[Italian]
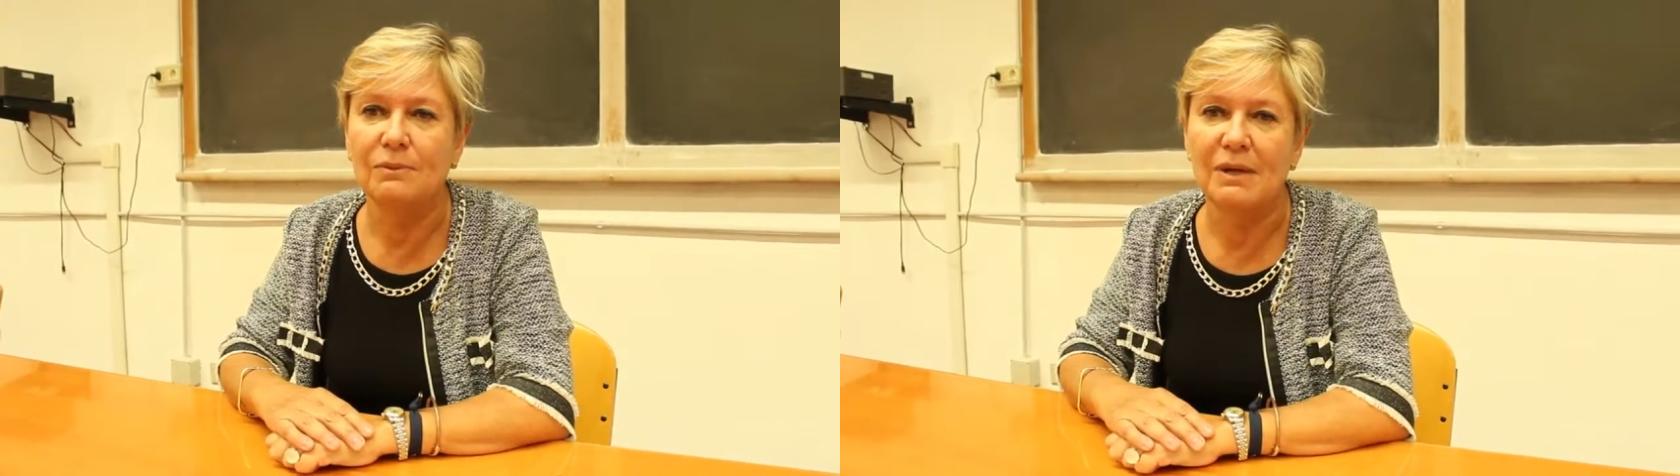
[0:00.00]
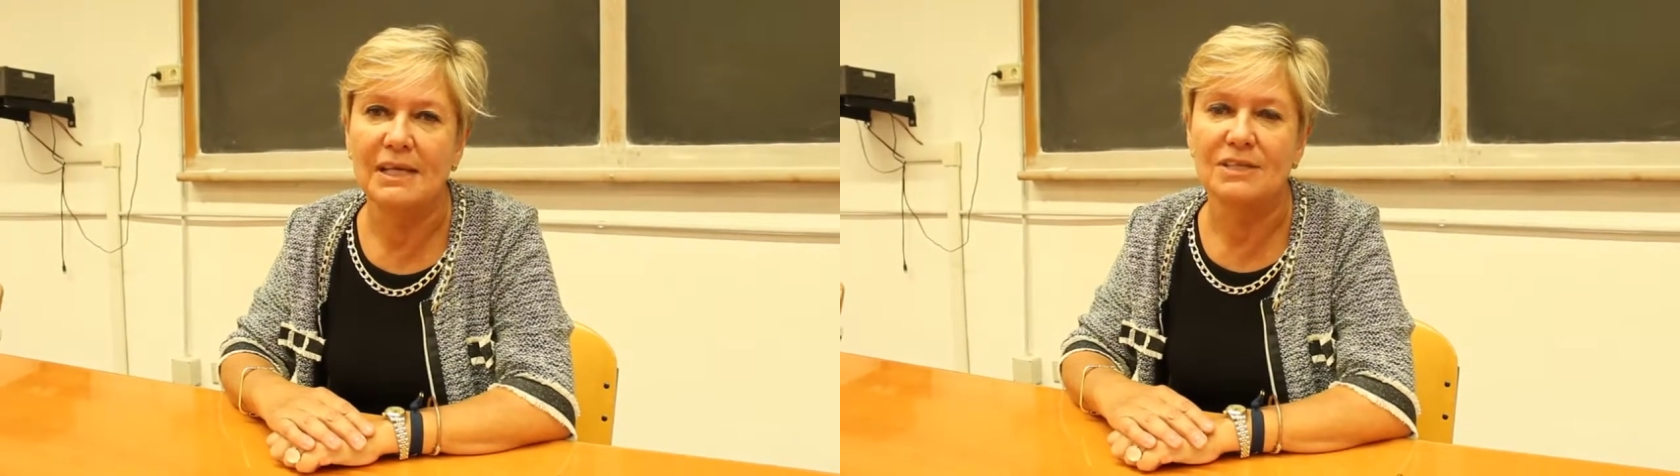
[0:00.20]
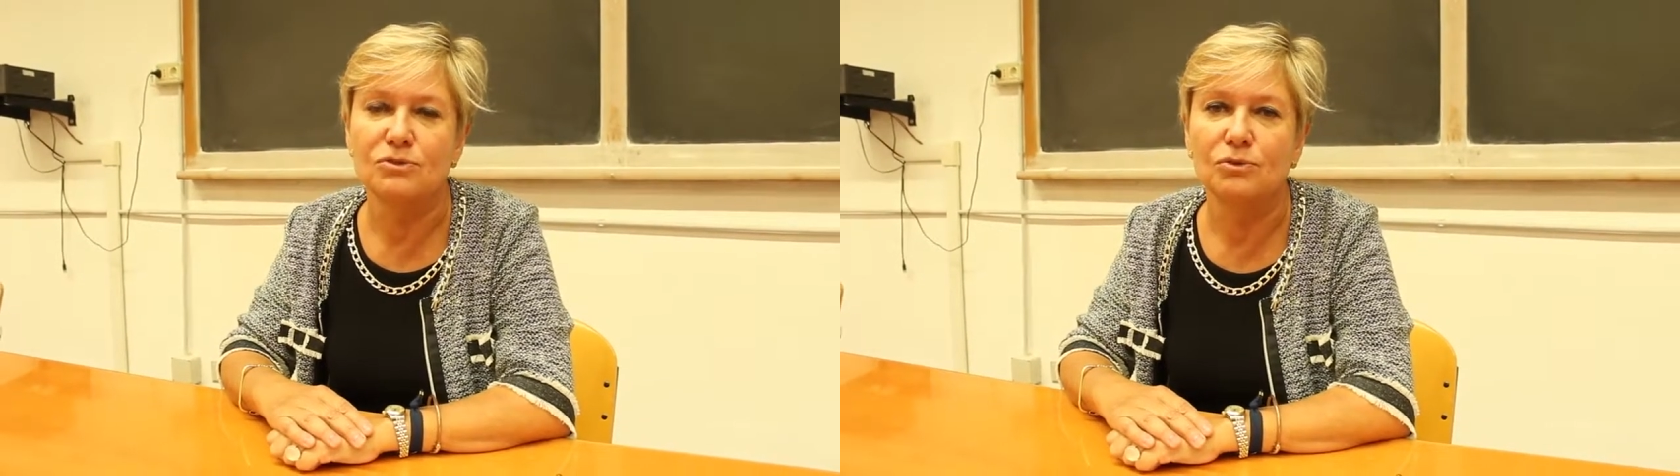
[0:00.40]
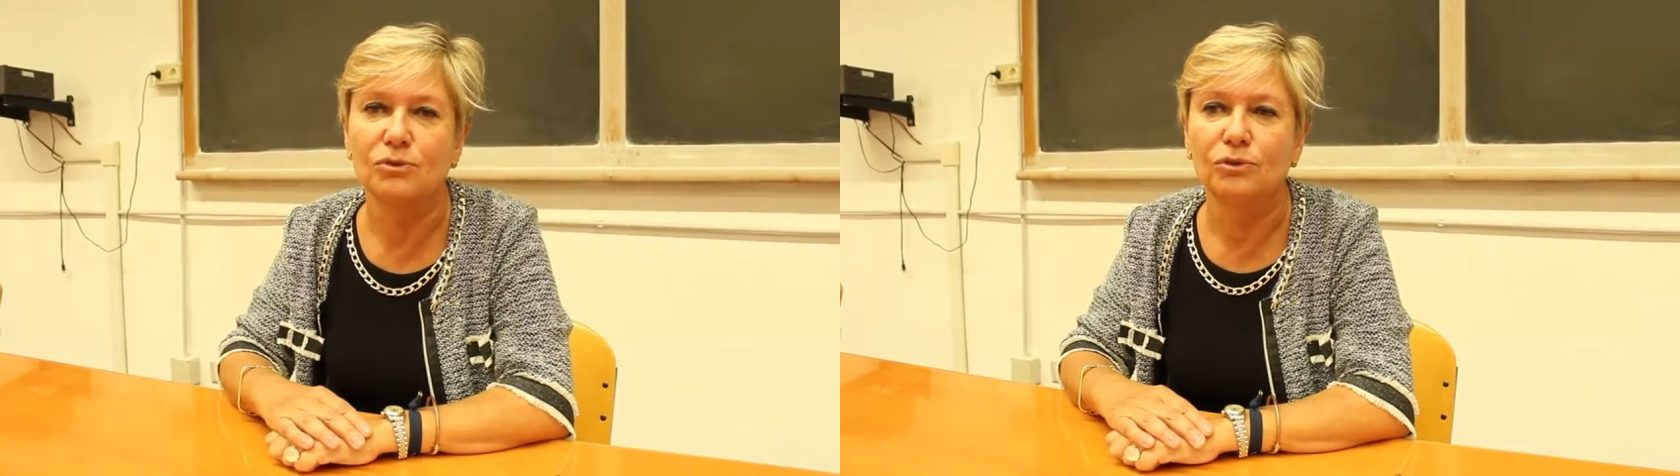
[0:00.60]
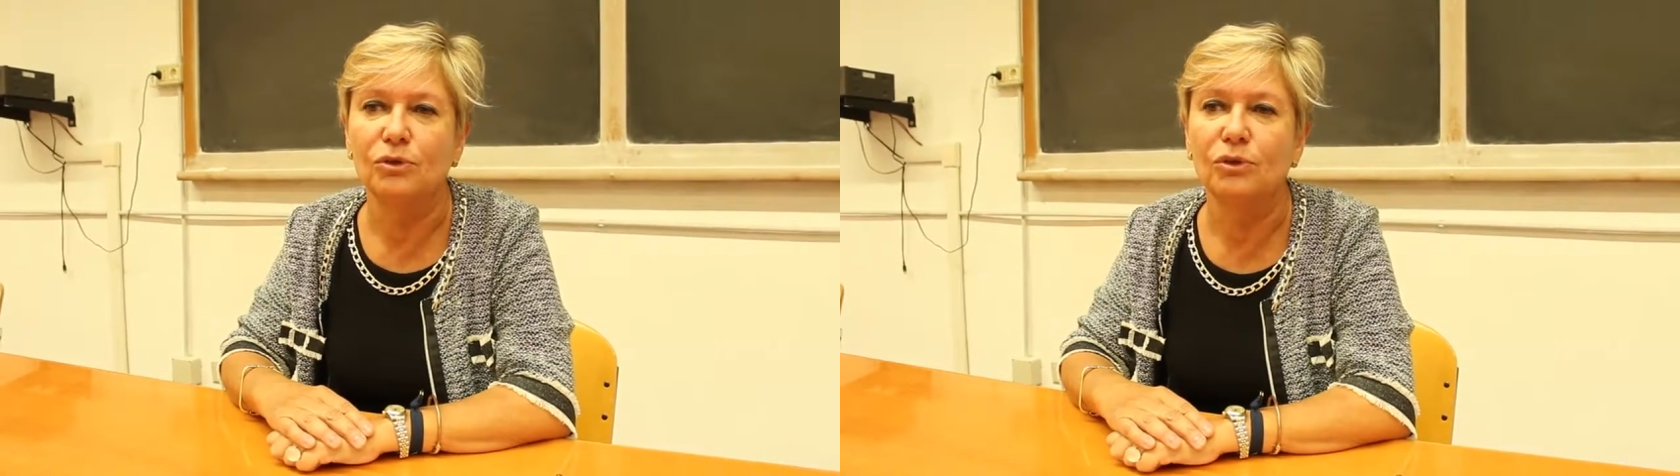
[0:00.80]
di quelle che
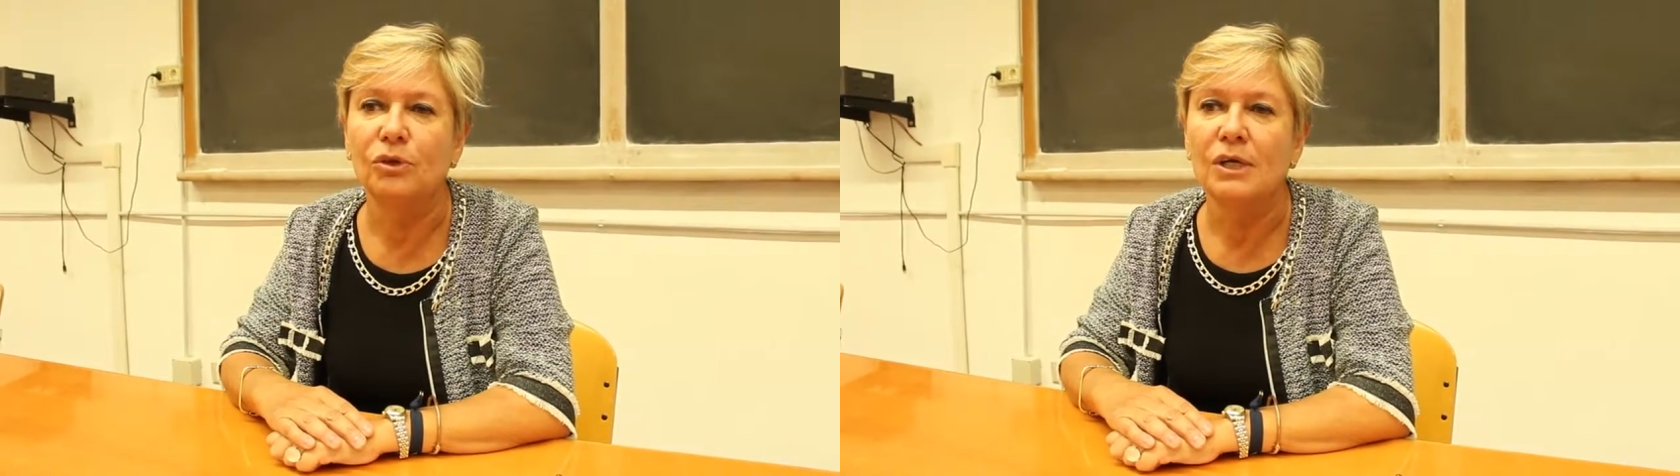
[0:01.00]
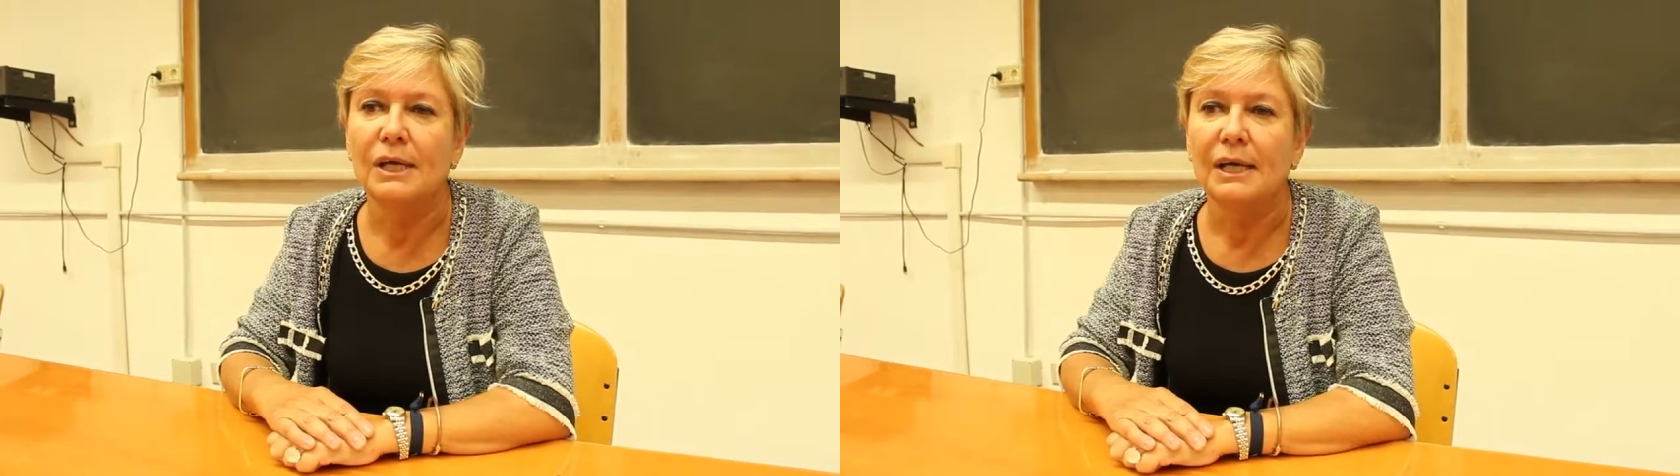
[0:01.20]
sono